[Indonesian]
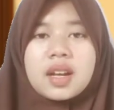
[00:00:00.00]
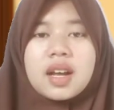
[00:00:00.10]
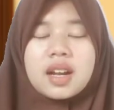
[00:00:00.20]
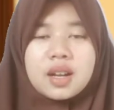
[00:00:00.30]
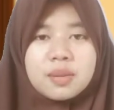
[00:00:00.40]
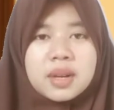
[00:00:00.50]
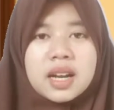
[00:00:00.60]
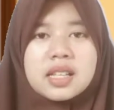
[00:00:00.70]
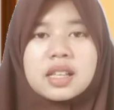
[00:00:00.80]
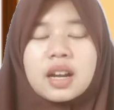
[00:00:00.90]
karena
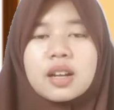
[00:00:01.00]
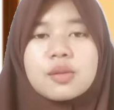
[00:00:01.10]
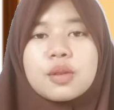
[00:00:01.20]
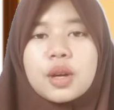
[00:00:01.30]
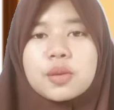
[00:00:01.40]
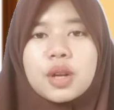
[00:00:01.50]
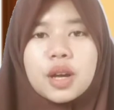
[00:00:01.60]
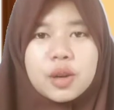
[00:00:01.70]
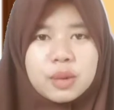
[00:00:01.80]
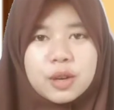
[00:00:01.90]
berdasarkan
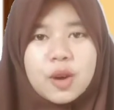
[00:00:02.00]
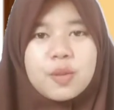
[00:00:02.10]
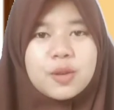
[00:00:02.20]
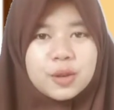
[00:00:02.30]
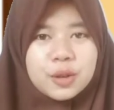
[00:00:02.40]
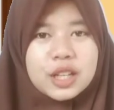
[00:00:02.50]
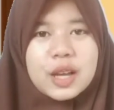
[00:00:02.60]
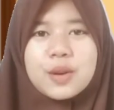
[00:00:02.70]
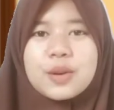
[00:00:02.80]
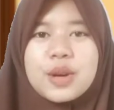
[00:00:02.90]
Undang-Undang Nomor 20
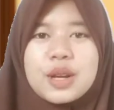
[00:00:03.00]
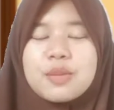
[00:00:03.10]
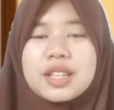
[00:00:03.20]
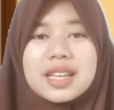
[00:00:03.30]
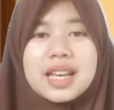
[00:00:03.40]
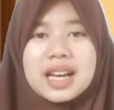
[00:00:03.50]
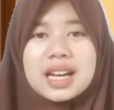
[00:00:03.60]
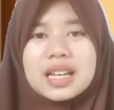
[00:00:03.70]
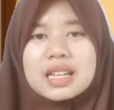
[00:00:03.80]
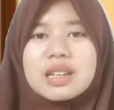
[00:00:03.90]
Tahun
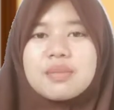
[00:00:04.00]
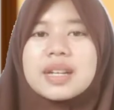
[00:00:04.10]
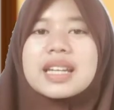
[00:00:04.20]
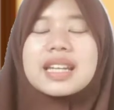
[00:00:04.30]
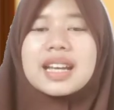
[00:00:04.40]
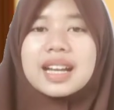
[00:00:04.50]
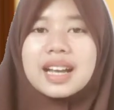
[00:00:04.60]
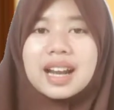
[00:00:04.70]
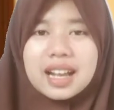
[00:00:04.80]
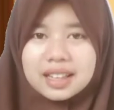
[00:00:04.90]
2003, pendidikan
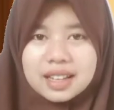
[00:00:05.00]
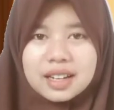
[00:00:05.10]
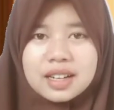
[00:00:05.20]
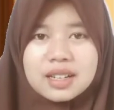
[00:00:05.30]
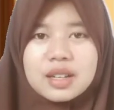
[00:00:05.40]
karakter